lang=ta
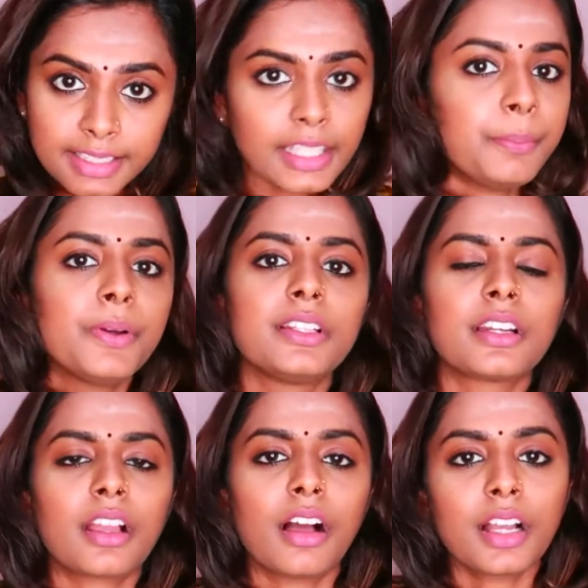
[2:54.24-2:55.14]

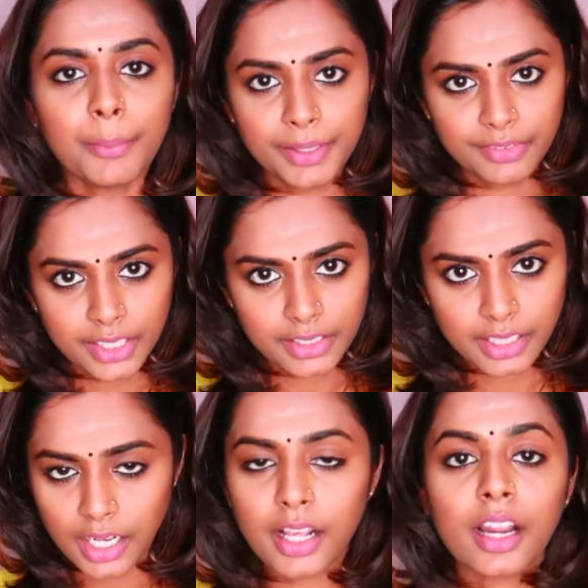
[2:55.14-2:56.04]
ஈர்ப்பதற்காக அப்படி
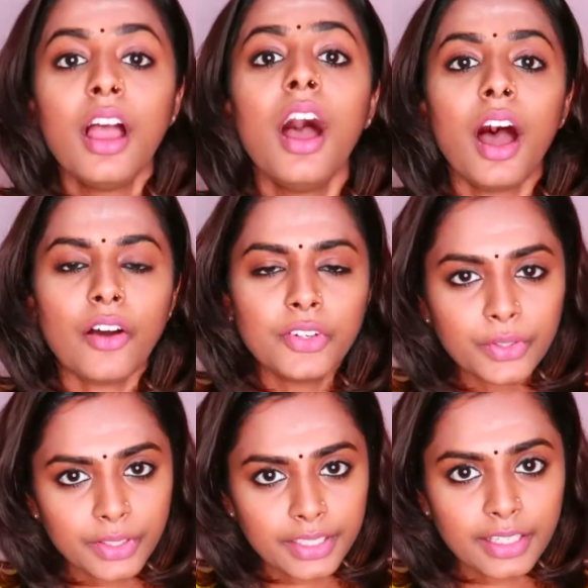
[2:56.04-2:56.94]
வருகின்றார்
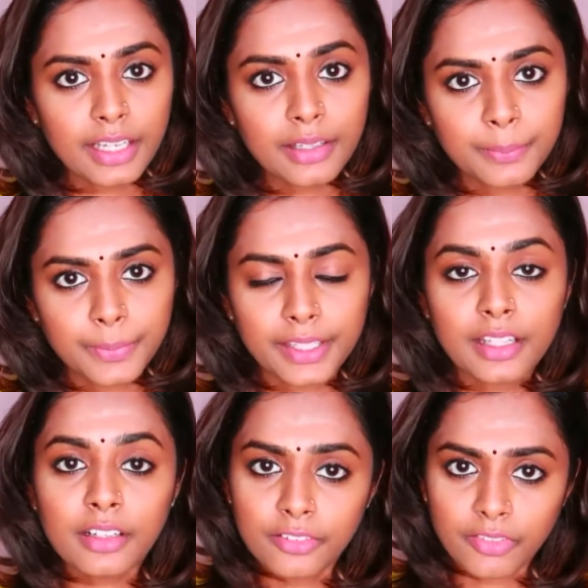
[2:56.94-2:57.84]
அவருடைய
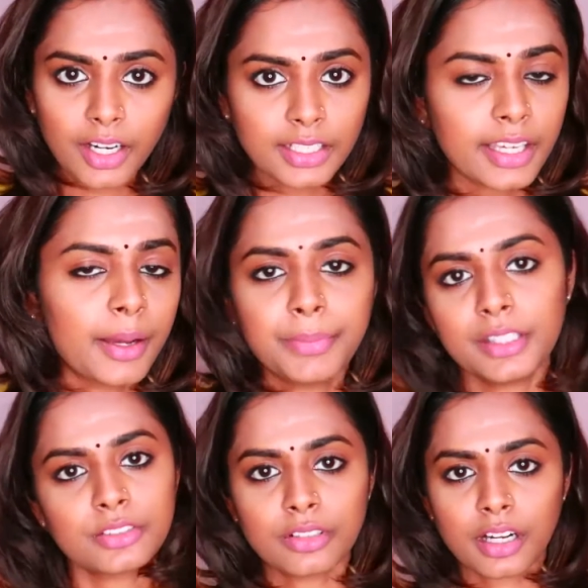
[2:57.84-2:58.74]
பெயர் வாழ்க
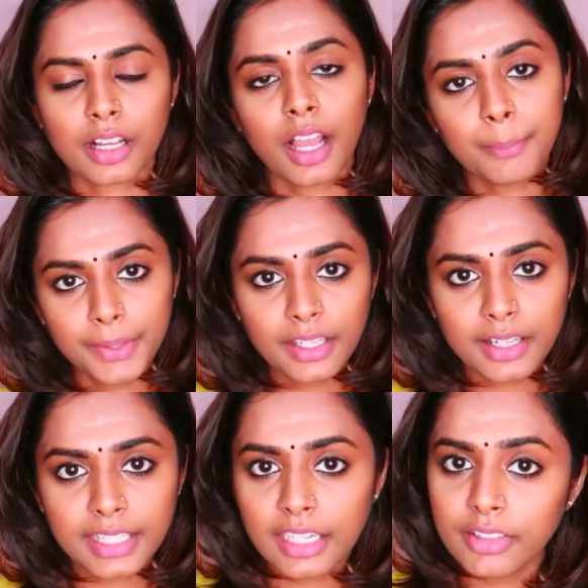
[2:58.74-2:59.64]
அப்படின்னு சொல்றாங்க
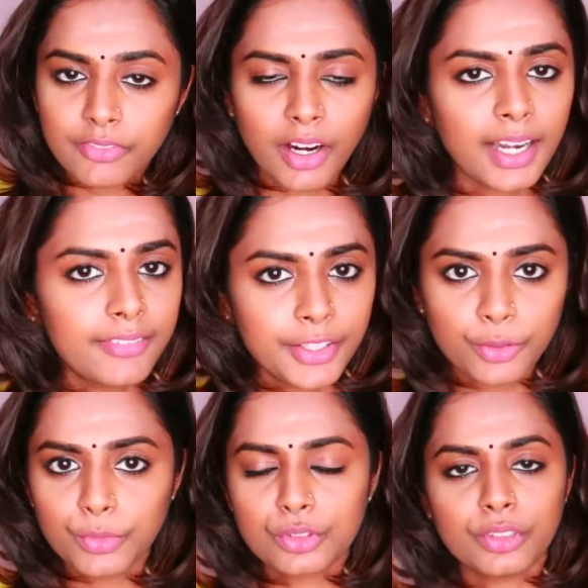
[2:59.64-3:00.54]
அப்படியான இறைவன் வாழ
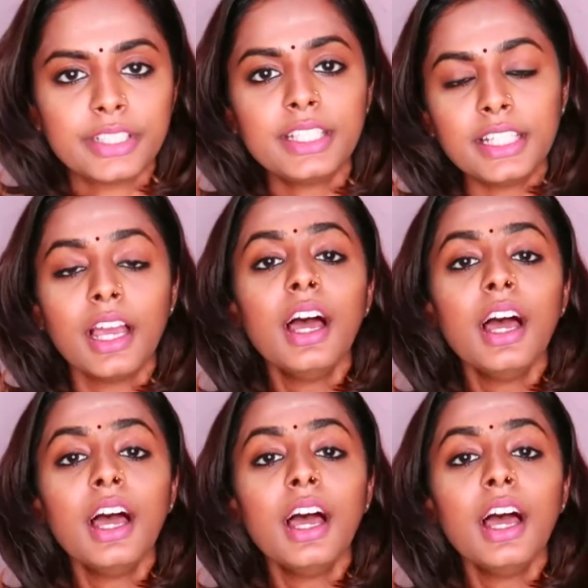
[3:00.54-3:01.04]
வேண்டும்னு சொல்லிட்டு